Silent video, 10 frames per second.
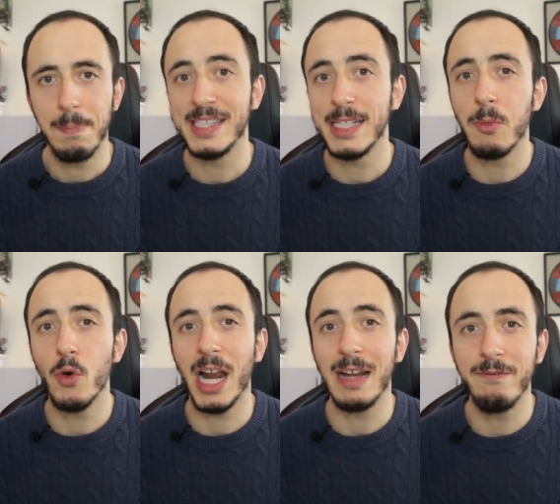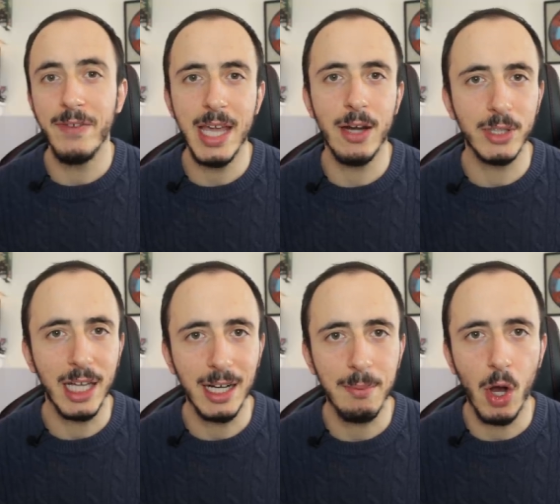Passiamo ora al vero
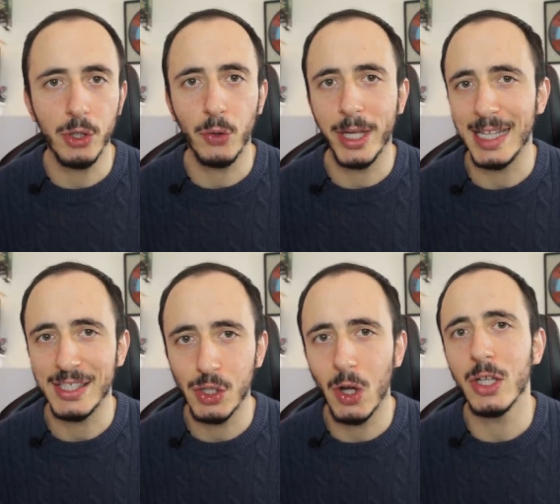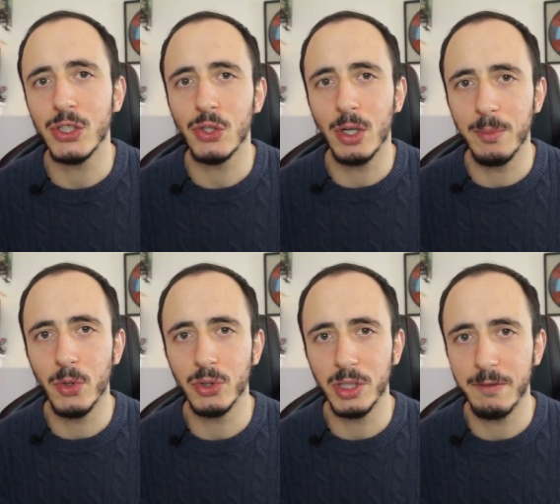terremoto che ha scosso il
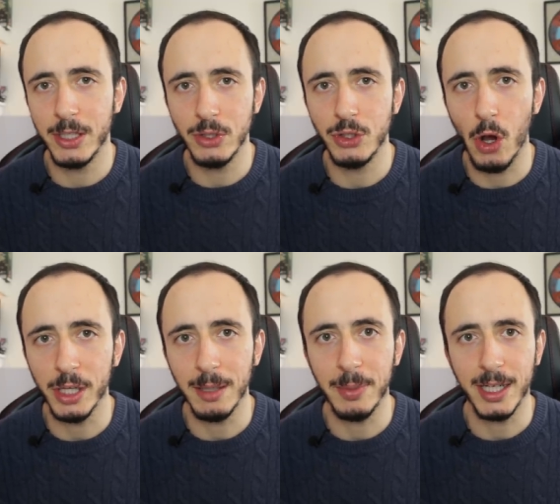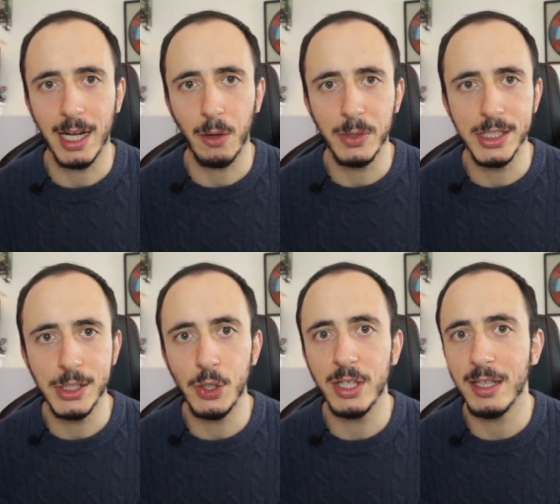mondo dei videogiochi, perché
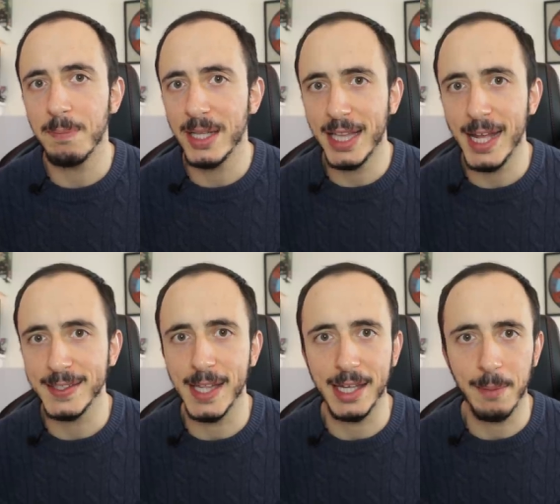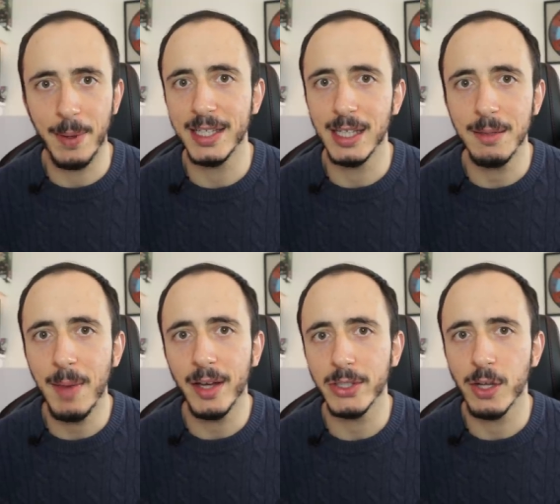l'acquisizione di Bethesda da parte di
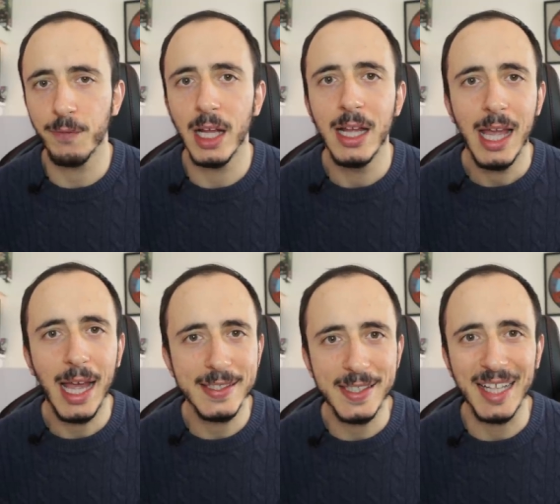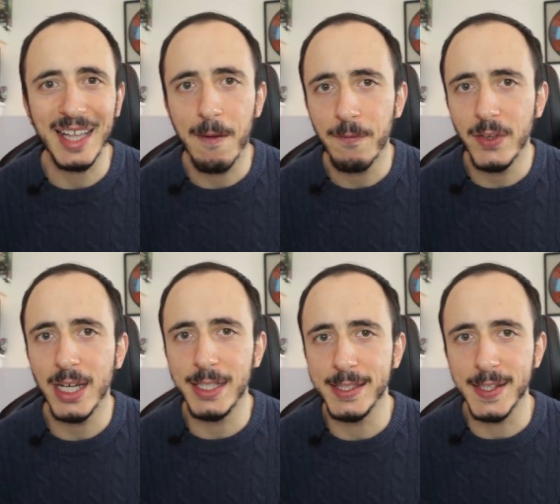Microsoft è stata
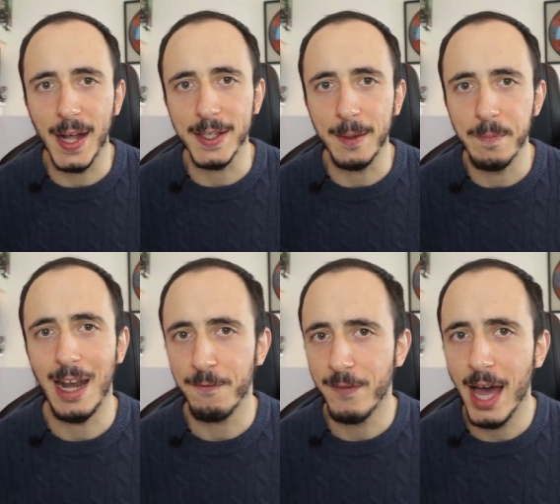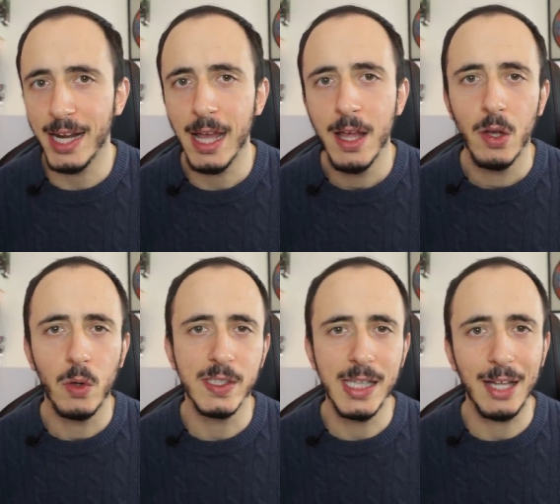finalizzata. L'affare,
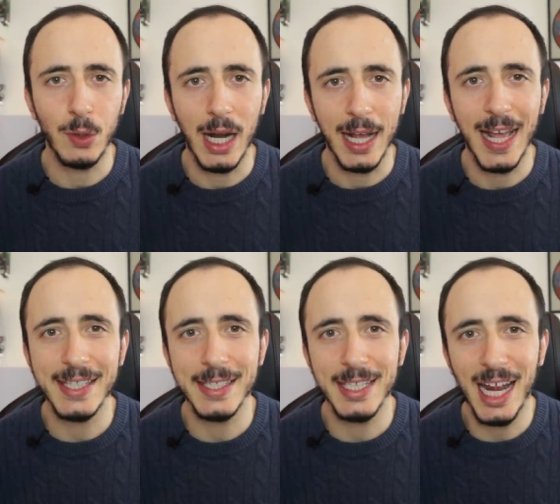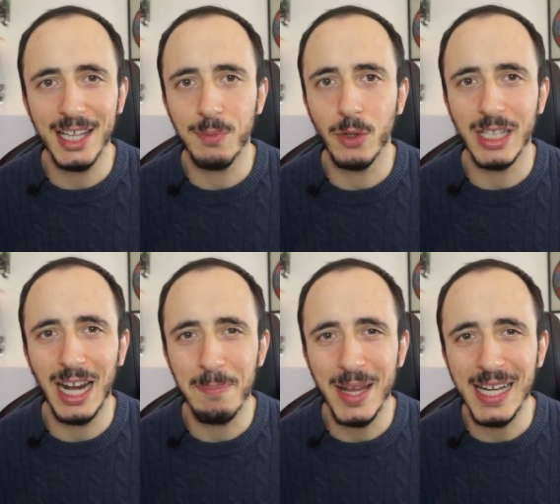costato alla casa di Redmond
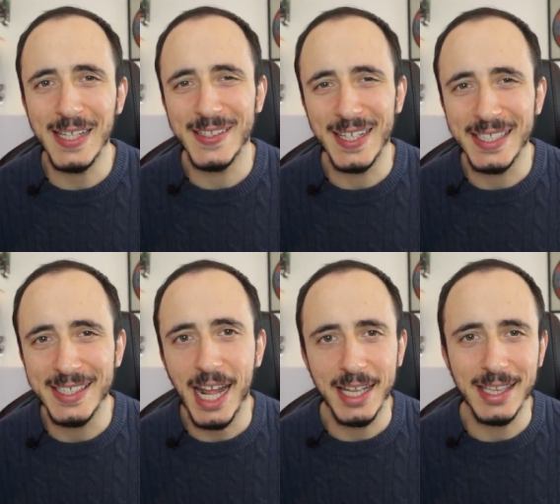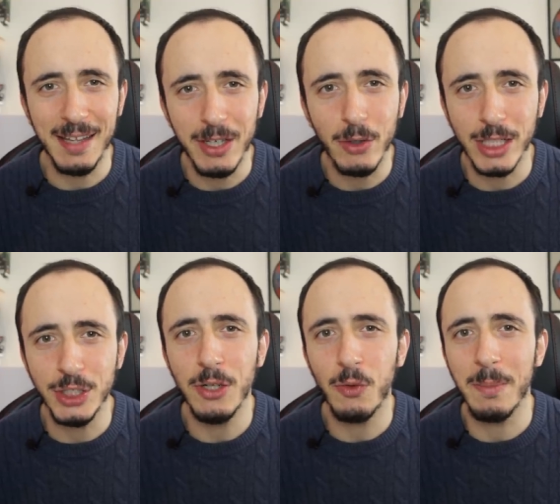la bellezza di
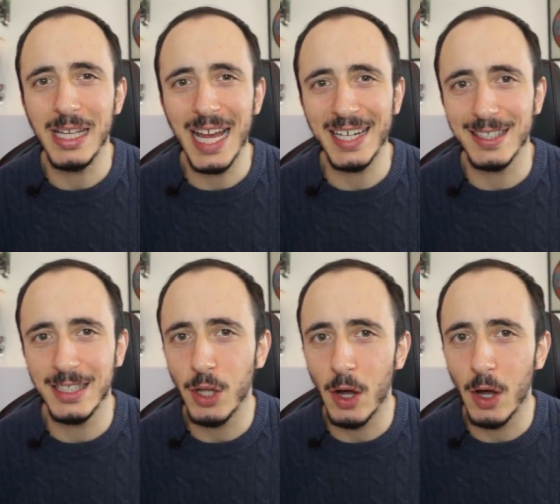7,5 miliardi di